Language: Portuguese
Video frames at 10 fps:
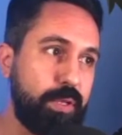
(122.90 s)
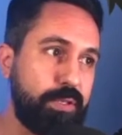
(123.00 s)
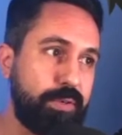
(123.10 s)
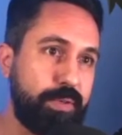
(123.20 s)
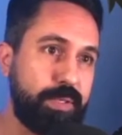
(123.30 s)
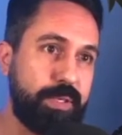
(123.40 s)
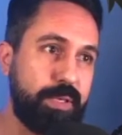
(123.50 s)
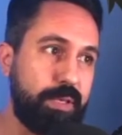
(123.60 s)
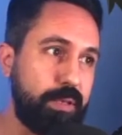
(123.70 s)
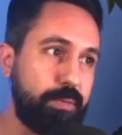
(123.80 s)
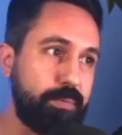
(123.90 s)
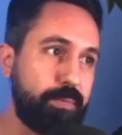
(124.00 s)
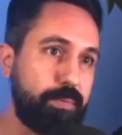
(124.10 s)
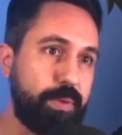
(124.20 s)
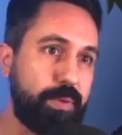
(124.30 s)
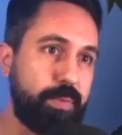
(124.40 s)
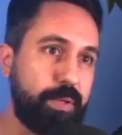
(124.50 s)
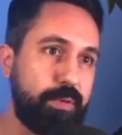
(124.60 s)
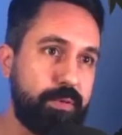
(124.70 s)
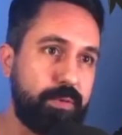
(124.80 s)
O que a gente vai fazer aqui?
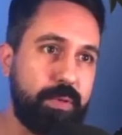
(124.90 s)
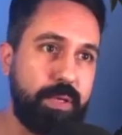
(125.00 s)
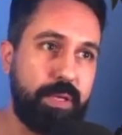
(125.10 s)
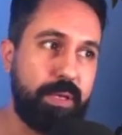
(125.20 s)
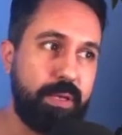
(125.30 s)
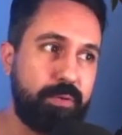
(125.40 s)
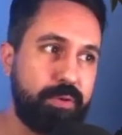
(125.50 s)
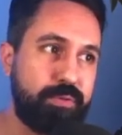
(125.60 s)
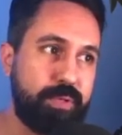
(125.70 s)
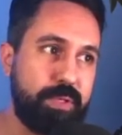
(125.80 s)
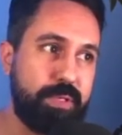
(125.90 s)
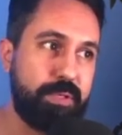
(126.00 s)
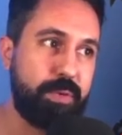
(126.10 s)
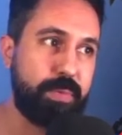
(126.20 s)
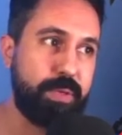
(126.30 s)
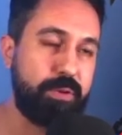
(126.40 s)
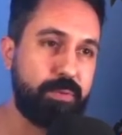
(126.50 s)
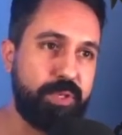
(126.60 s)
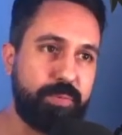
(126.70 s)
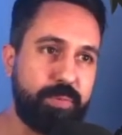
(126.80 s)
Primeiro, quando você só aplica o
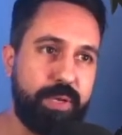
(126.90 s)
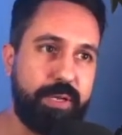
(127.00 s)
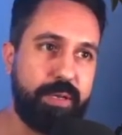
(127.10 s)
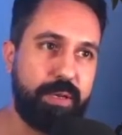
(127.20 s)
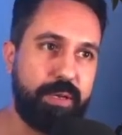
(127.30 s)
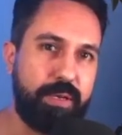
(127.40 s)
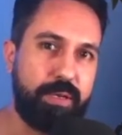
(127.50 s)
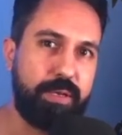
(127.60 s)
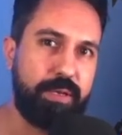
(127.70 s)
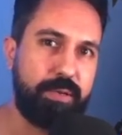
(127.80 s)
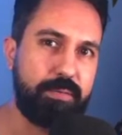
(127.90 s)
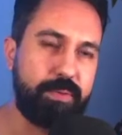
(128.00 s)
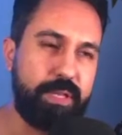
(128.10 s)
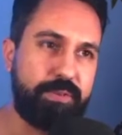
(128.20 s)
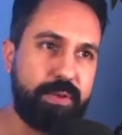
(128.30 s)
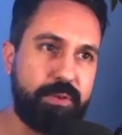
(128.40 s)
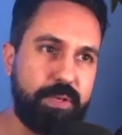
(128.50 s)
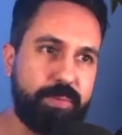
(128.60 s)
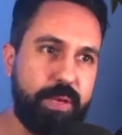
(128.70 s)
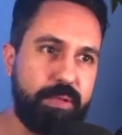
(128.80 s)
Multiply, a... ele fica um
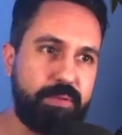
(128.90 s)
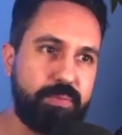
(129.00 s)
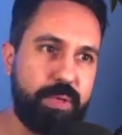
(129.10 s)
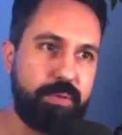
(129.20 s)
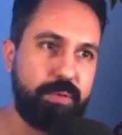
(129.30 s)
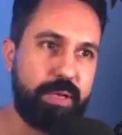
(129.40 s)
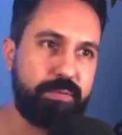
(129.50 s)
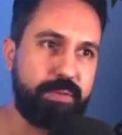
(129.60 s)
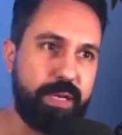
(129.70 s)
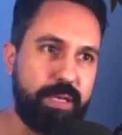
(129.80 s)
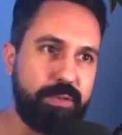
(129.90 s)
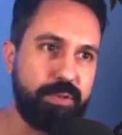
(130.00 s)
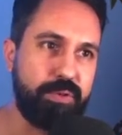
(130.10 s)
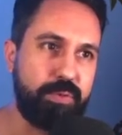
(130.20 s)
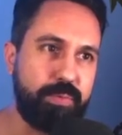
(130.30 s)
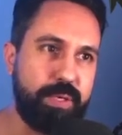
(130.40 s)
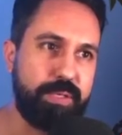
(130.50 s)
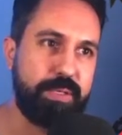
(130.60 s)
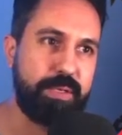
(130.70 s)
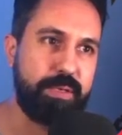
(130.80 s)
aspecto meio lavado, a sombra,
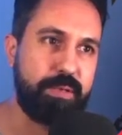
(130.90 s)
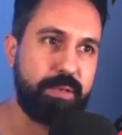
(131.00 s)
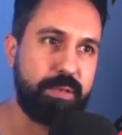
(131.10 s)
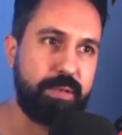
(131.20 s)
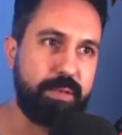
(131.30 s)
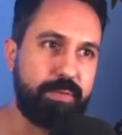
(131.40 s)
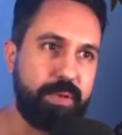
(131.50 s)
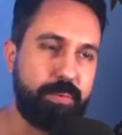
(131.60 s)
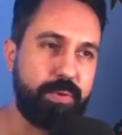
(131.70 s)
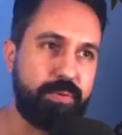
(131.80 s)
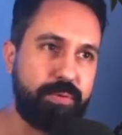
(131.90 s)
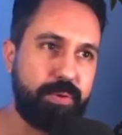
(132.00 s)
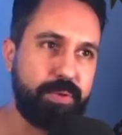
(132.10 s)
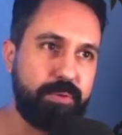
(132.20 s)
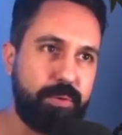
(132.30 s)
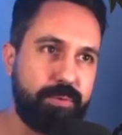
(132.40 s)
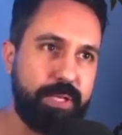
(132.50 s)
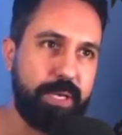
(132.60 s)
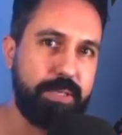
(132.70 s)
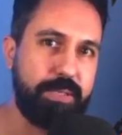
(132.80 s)
assim. Fica um pouco faltando
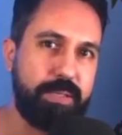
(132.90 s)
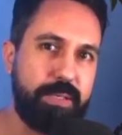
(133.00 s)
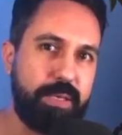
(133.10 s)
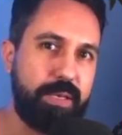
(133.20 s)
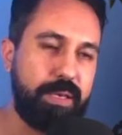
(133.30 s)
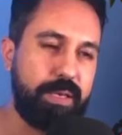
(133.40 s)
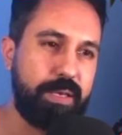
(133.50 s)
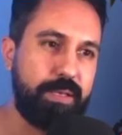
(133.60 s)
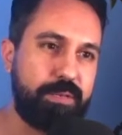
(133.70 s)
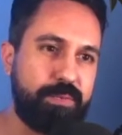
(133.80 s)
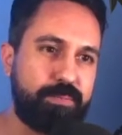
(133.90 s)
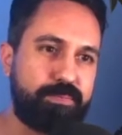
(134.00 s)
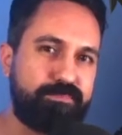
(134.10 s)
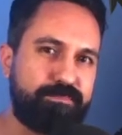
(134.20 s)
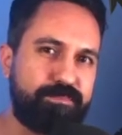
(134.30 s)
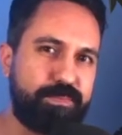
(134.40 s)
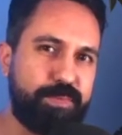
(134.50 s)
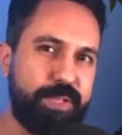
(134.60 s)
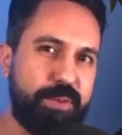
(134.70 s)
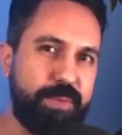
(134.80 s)
contraste. Isso
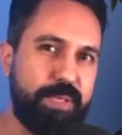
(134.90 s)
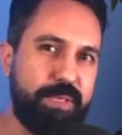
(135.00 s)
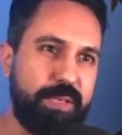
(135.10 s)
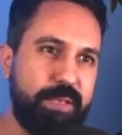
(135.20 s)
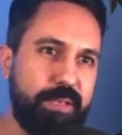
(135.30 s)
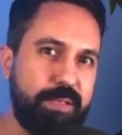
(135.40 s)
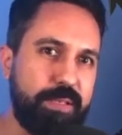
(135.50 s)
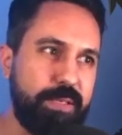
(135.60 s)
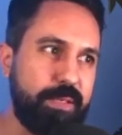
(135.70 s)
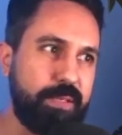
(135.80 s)
gera uma estranheza, assim.